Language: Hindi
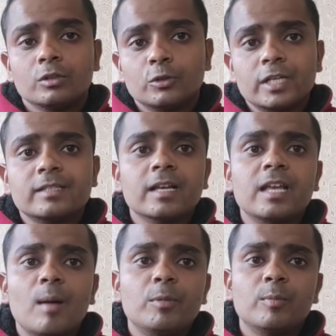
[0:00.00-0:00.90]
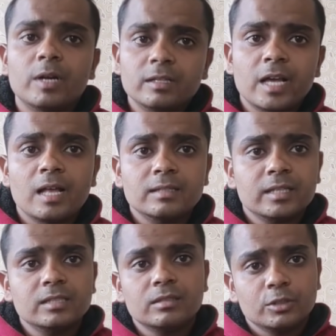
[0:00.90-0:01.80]
तो जैसा कि आपने बड़े ध्यान
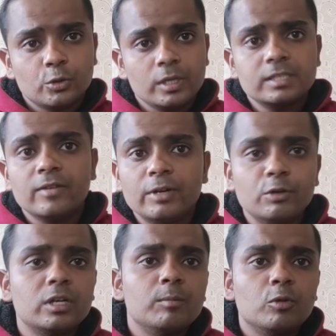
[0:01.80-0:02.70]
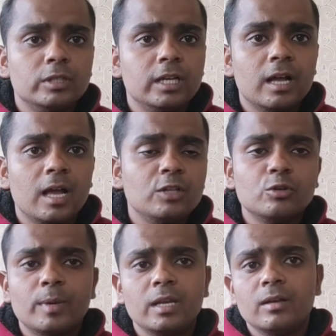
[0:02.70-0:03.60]
से इस छोटे से वीडियो क्लिप को देखा है
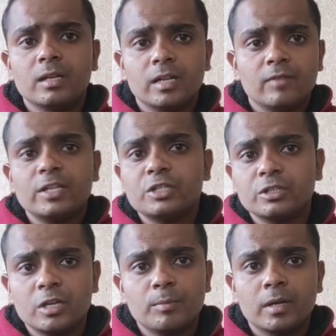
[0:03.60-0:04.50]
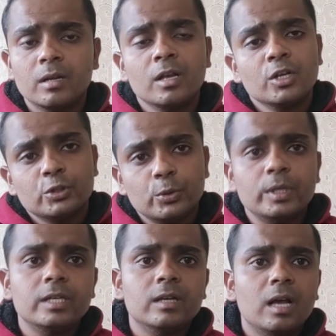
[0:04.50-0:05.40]
जो मैंने रेलवे स्टेशन पर
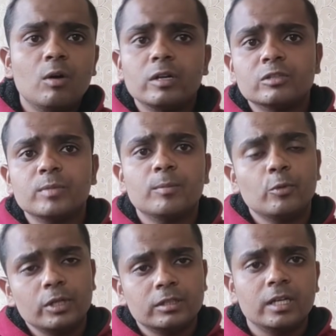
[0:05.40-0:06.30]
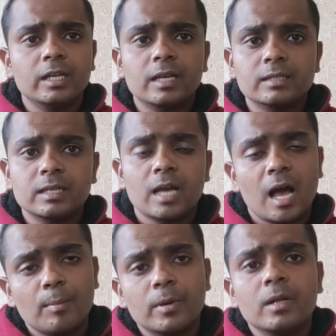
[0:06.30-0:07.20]
शूट किया है और इसमें पूरी तरीके से
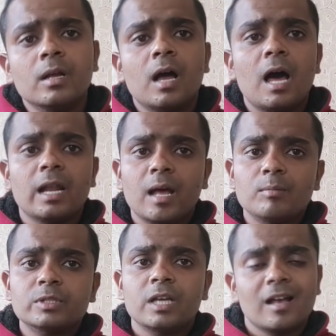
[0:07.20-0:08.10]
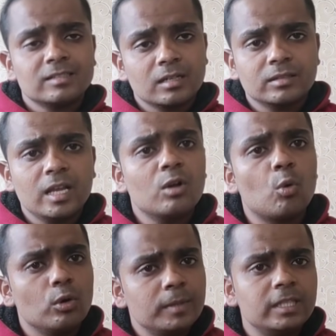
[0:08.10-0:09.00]
आप आराम से आ सकते हैं
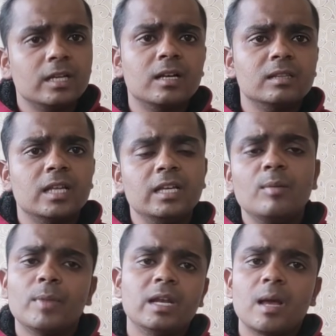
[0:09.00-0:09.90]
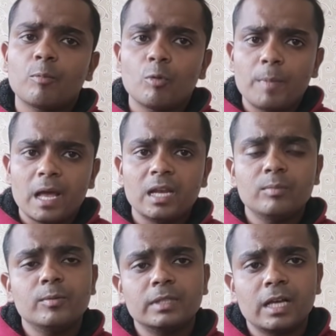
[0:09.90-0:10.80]
कोई भी दिक्कत नहीं है मैंने आपको पहले
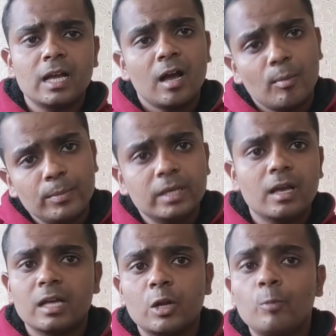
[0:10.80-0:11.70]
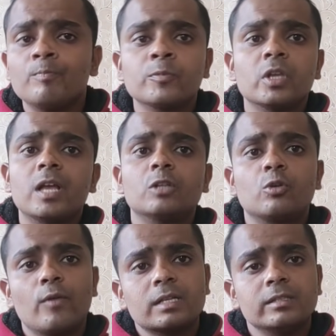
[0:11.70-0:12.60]
भी बताया अब भी कह रहा हूँ या
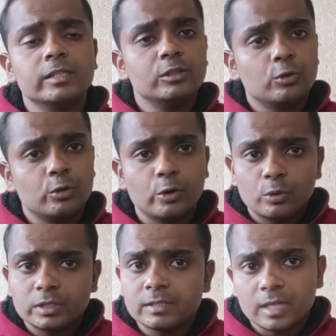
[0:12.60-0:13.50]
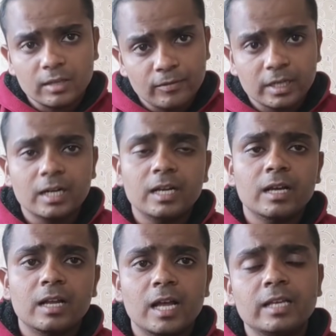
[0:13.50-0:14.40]
तो वैक्सीन की दोनों डोज की सर्टिफिकेट
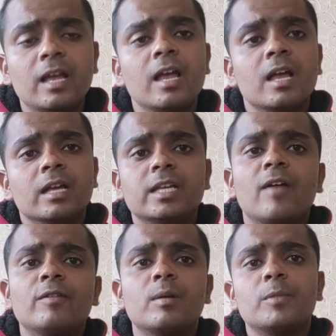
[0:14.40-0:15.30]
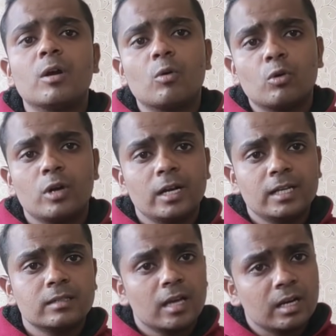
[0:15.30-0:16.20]
लेकर आइए या फिर अपना कोरोना
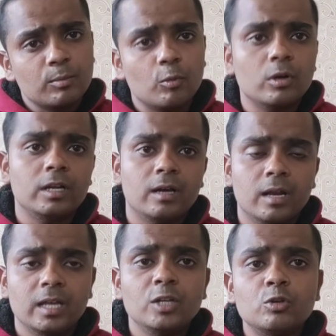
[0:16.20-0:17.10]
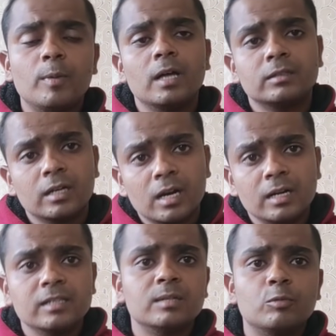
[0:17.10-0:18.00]
टेस्ट का रिपोर्ट लेकर आइए जो बहत्तर
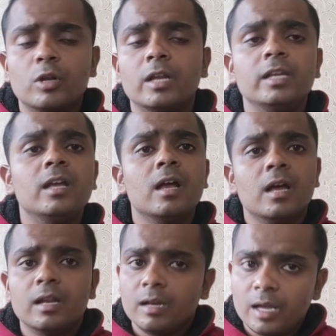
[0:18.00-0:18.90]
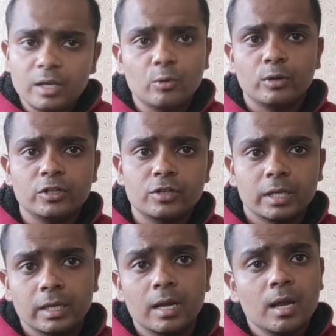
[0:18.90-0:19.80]
घंटे से पुरानी नहीं होनी
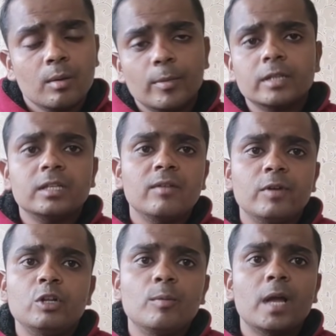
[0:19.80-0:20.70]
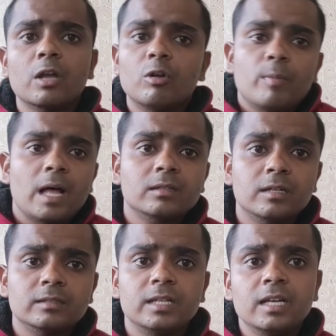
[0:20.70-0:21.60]
चाहिए बढ़ते हैं वीडियो में आगे और बात
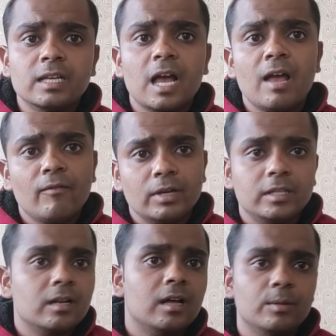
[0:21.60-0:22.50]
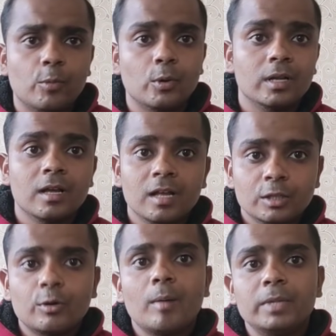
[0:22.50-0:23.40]
करते हैं क्या है वेदर का रिपोर्ट
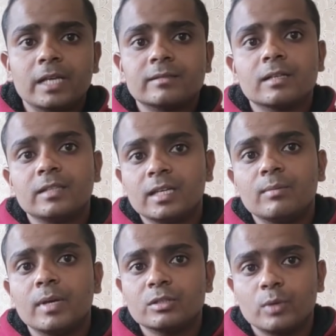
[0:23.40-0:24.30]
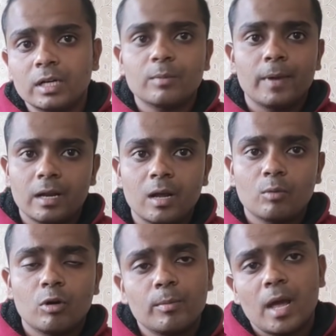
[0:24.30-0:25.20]
तो आप देख सकते हैं कि मैं स्वेटर पहना
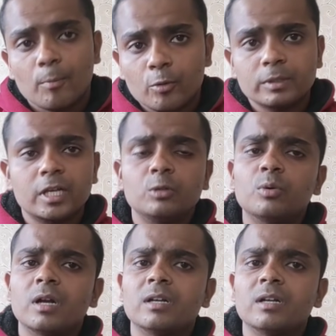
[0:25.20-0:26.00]
हूँ और मैं आपको बता दूँ